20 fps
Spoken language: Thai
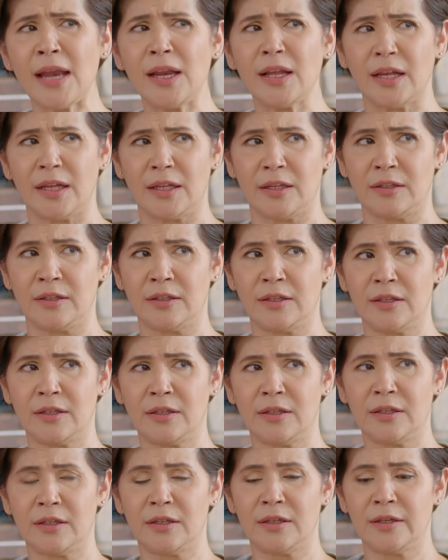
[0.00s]
เลย
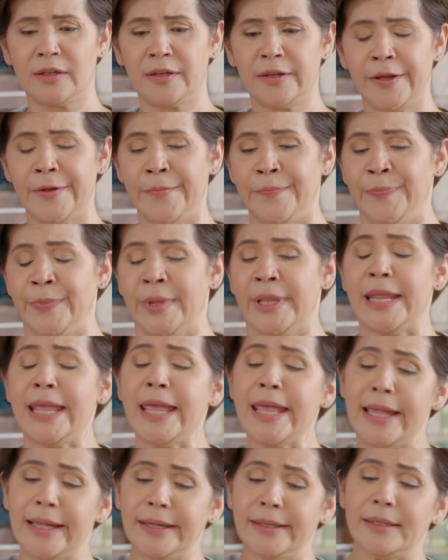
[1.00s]

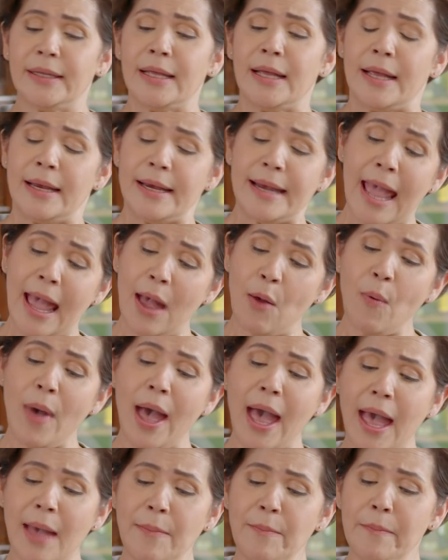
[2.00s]
นี่น้า
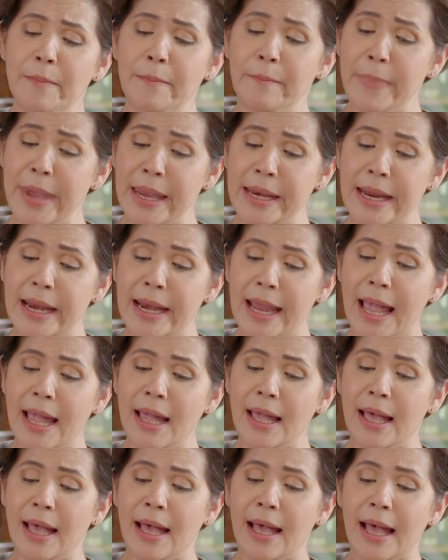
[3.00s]
ว่ามินเนี่ยนะ
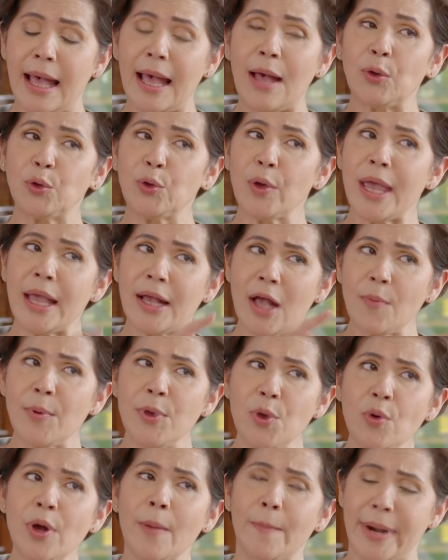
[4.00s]
เอาตัวเองเข้าไป
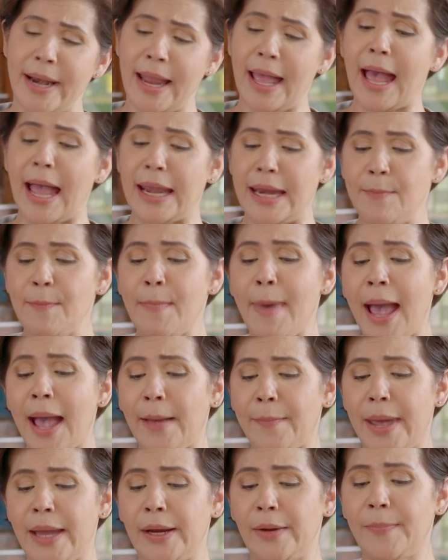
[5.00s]
ยุ่งกับปัญหานี้มาก
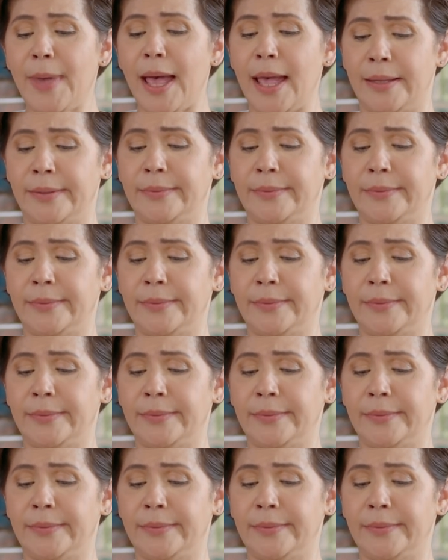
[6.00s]
ไปหรือเปล่า